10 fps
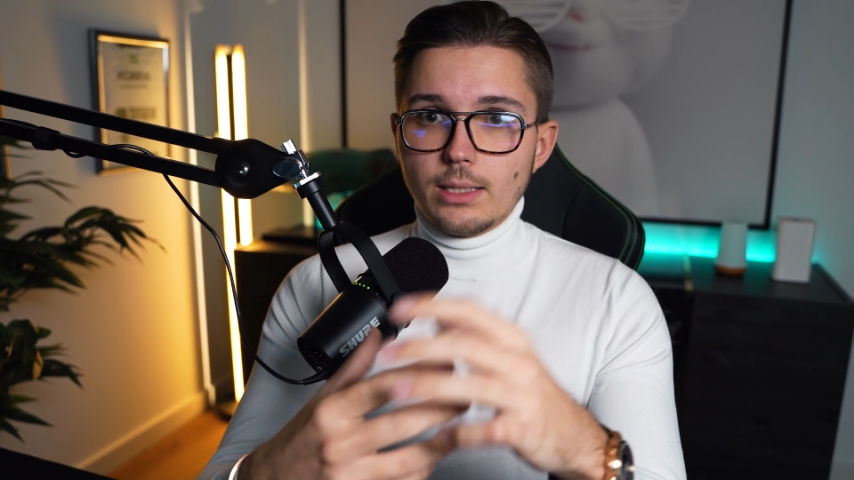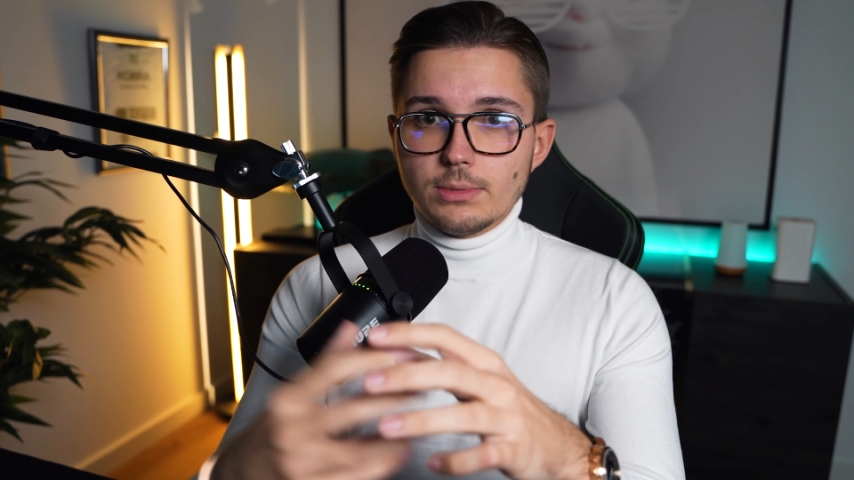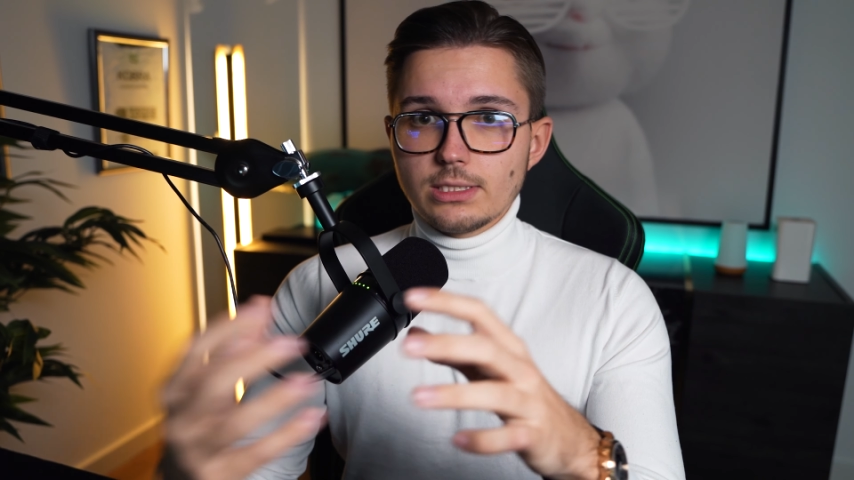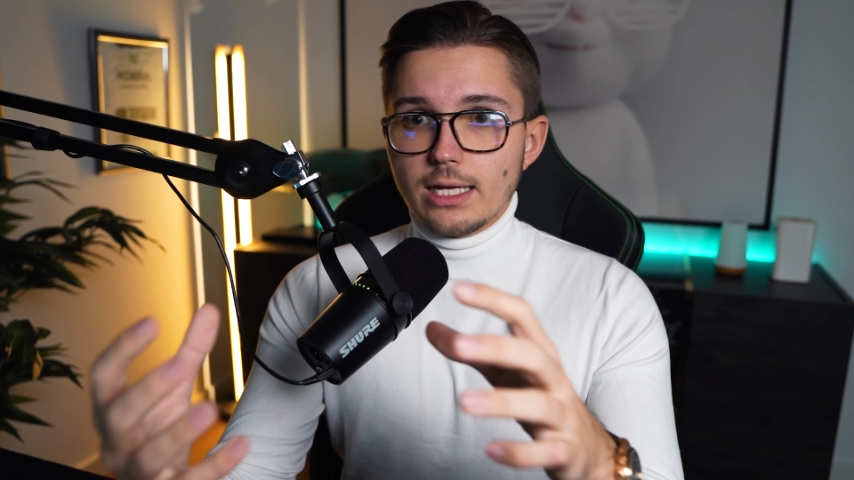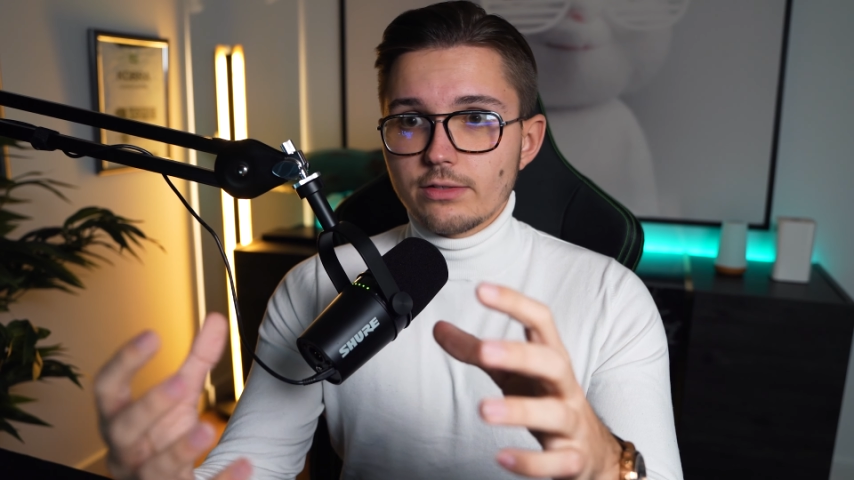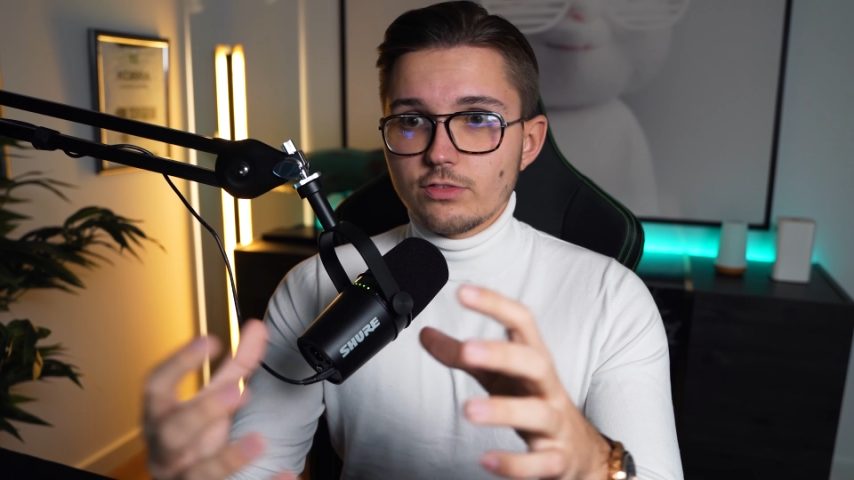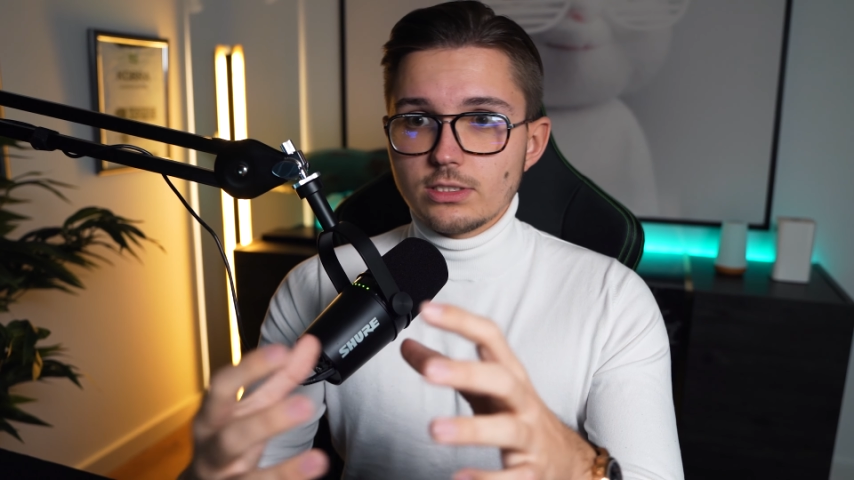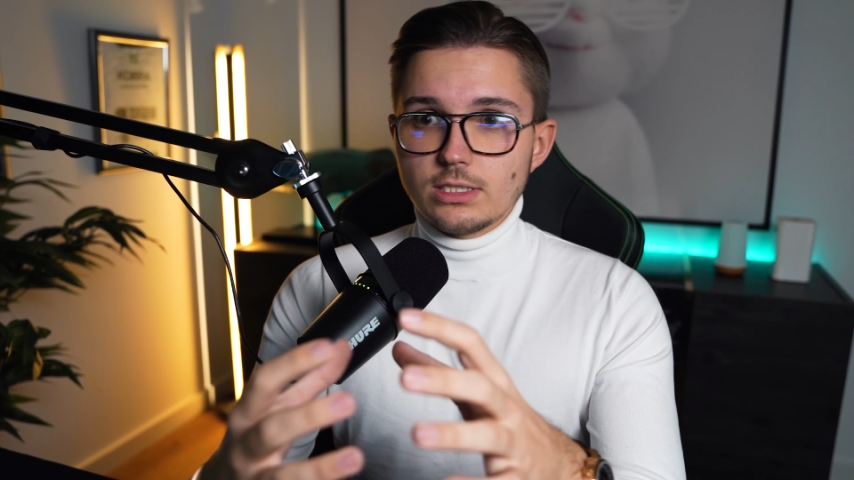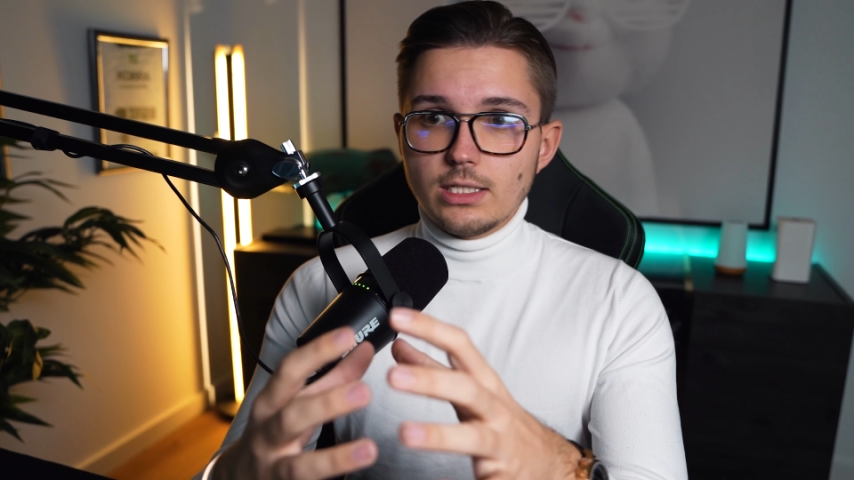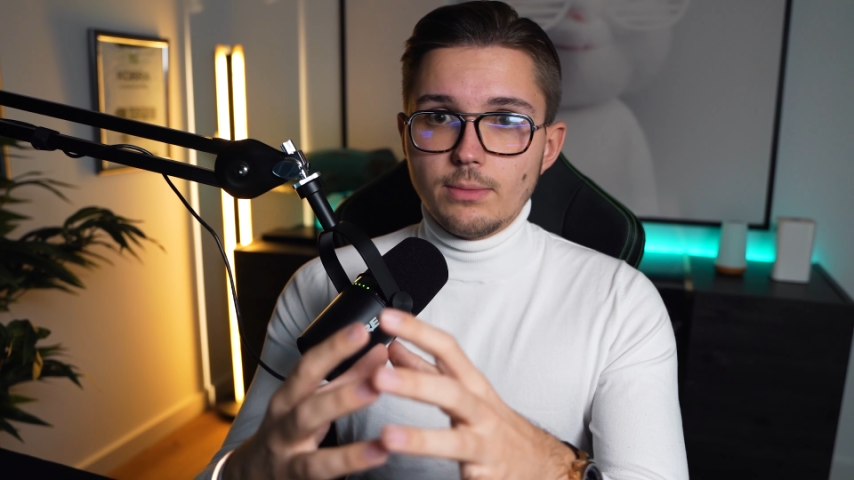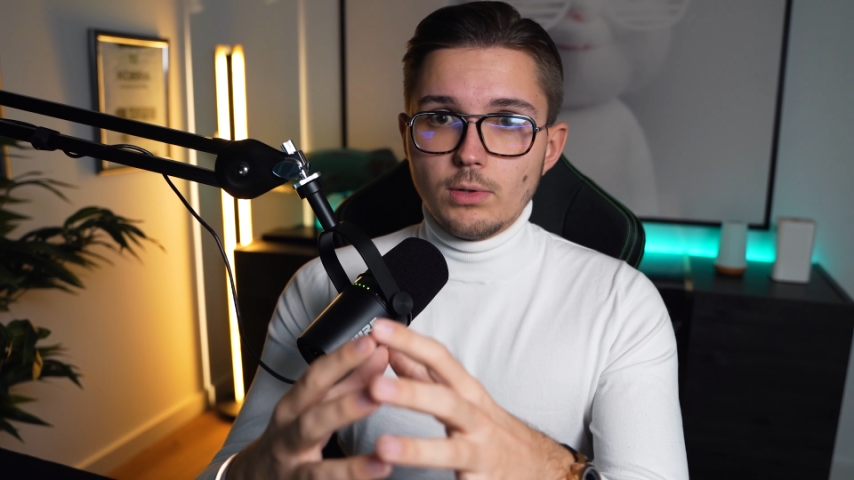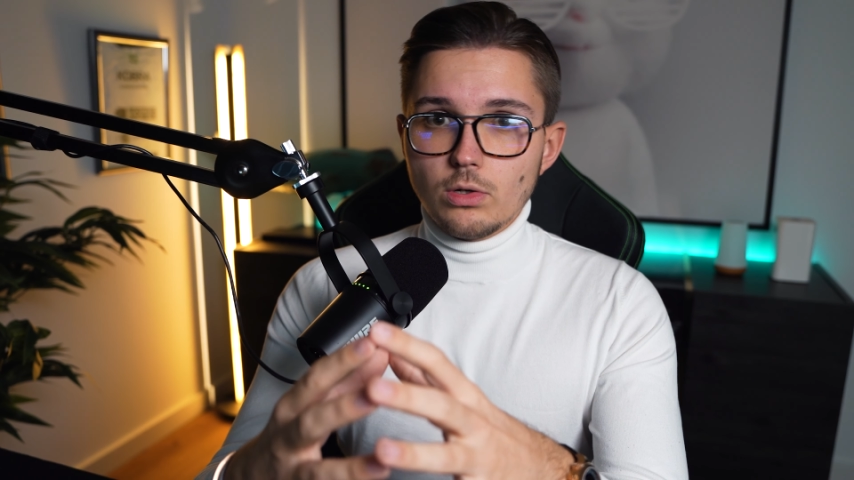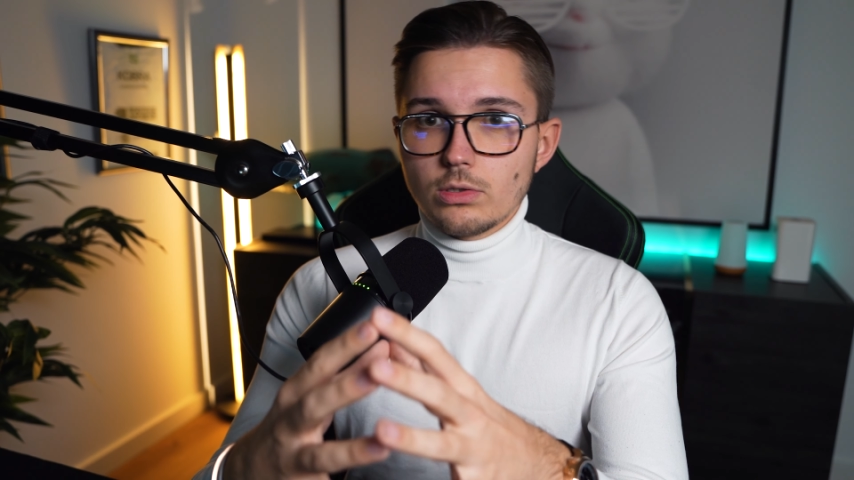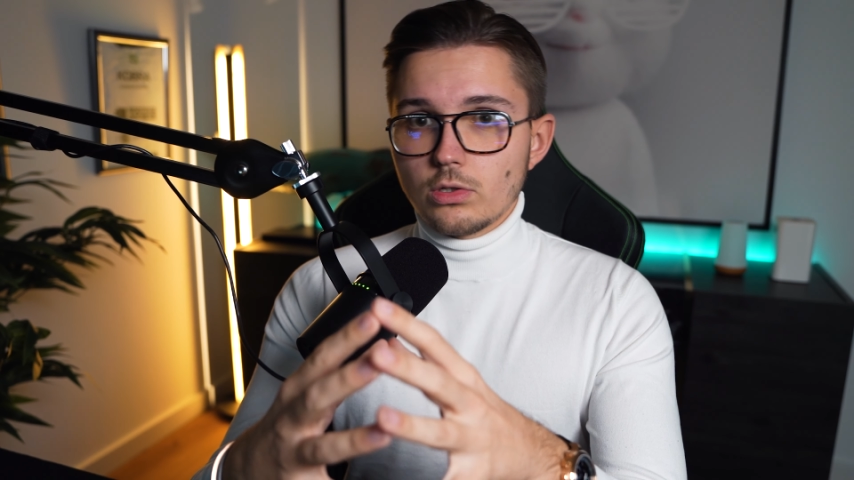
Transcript: damit es langfristig eben auch